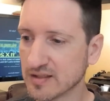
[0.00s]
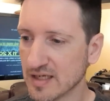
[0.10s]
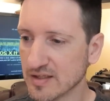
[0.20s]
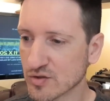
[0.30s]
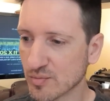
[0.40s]
Até
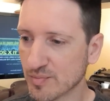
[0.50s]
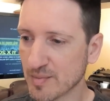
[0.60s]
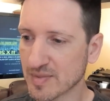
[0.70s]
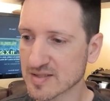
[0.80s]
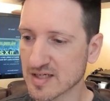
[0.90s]
deixa eu
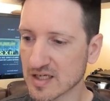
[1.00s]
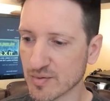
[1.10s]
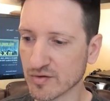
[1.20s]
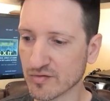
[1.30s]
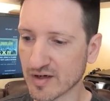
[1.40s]
repassar aqui
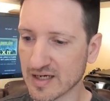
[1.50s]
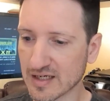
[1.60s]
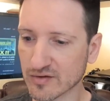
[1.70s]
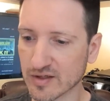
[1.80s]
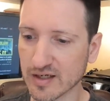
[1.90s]
para não falar
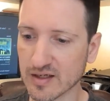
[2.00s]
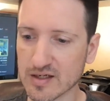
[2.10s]
errado, cara.